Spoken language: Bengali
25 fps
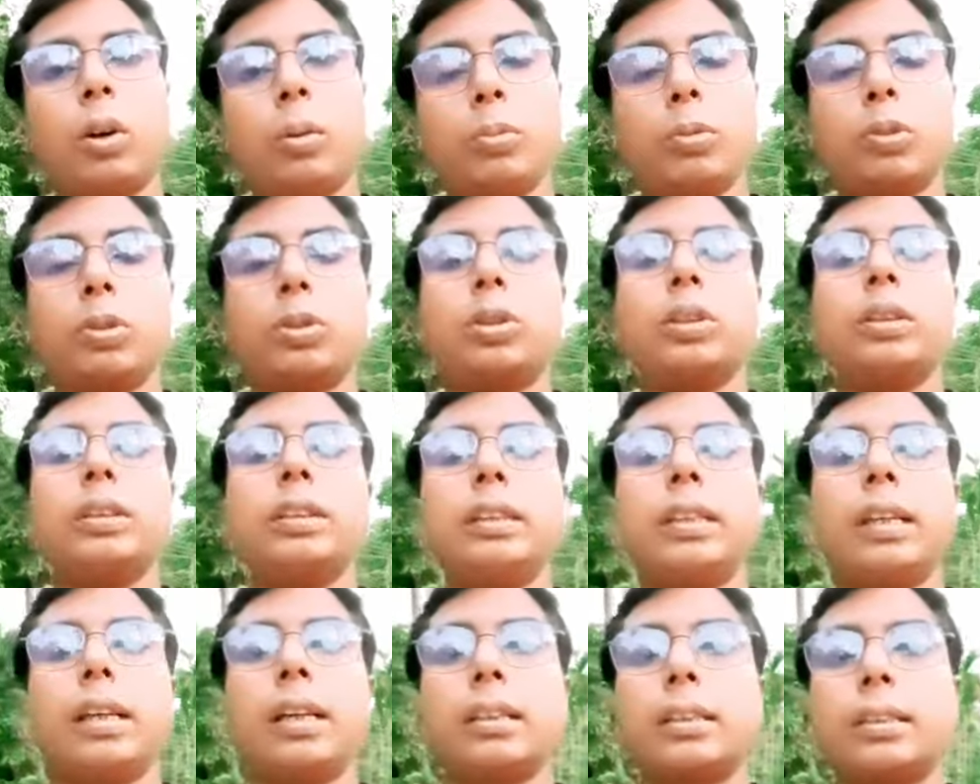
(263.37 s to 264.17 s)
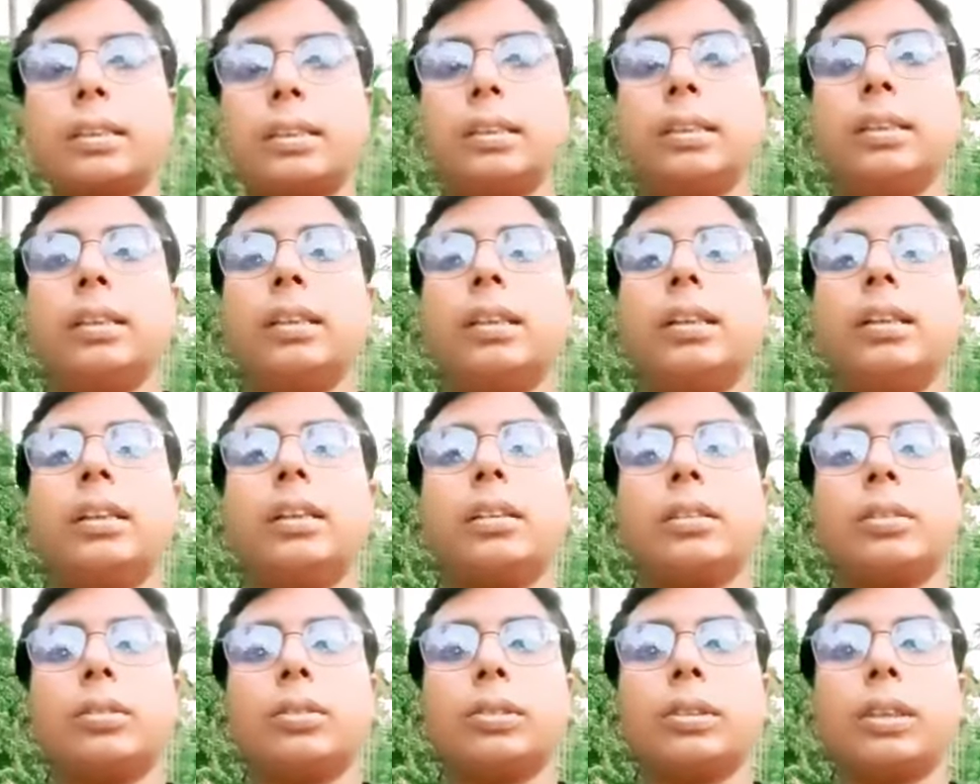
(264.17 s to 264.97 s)
অবশ্যই নিয়ে আসি
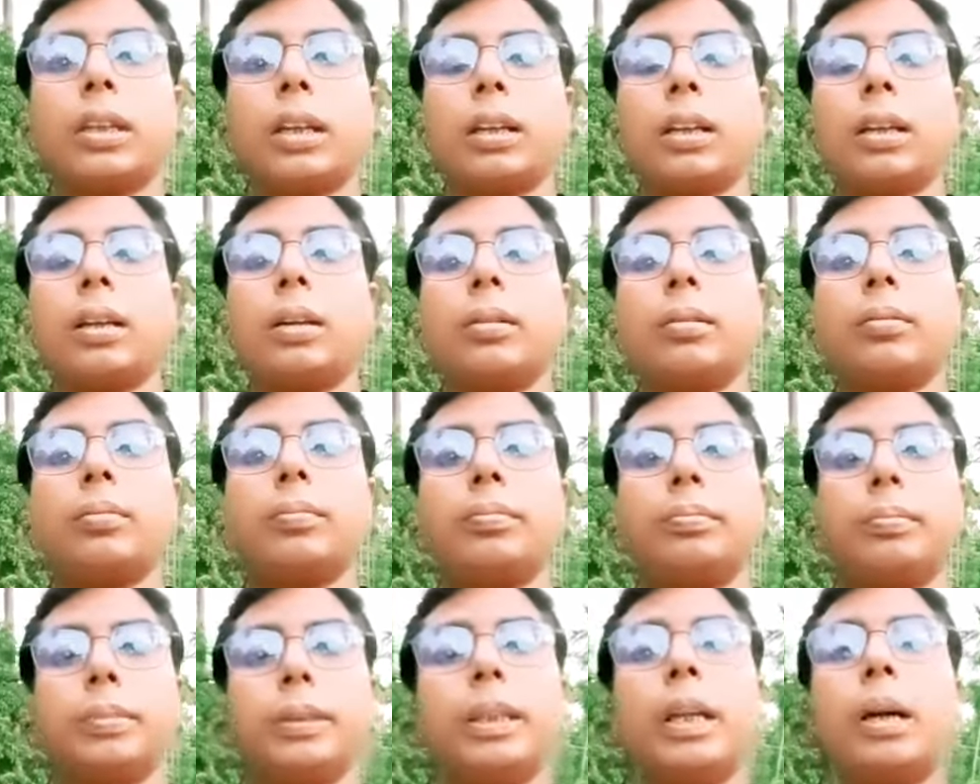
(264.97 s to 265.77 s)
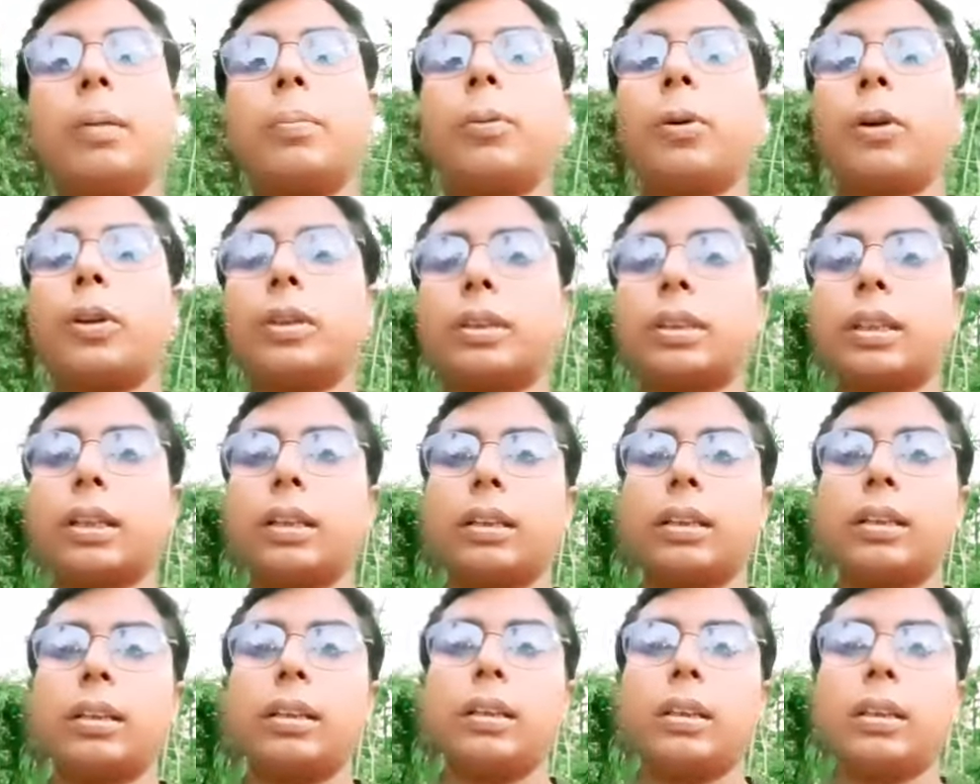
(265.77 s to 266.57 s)
তো যারা বিনা
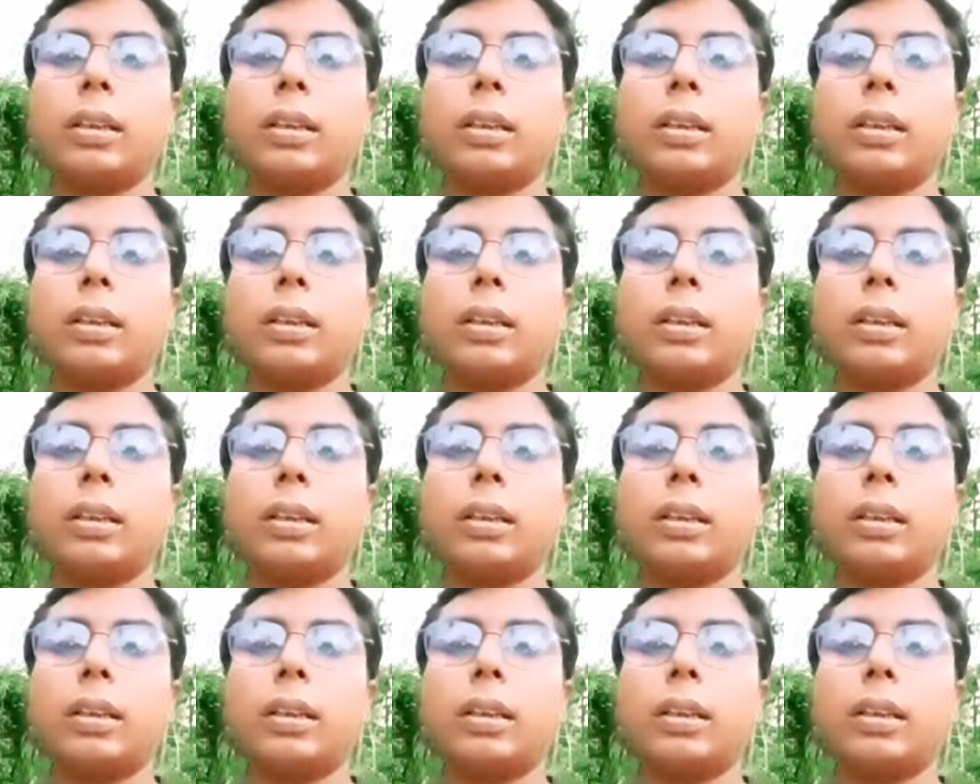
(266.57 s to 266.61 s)
পয়সায়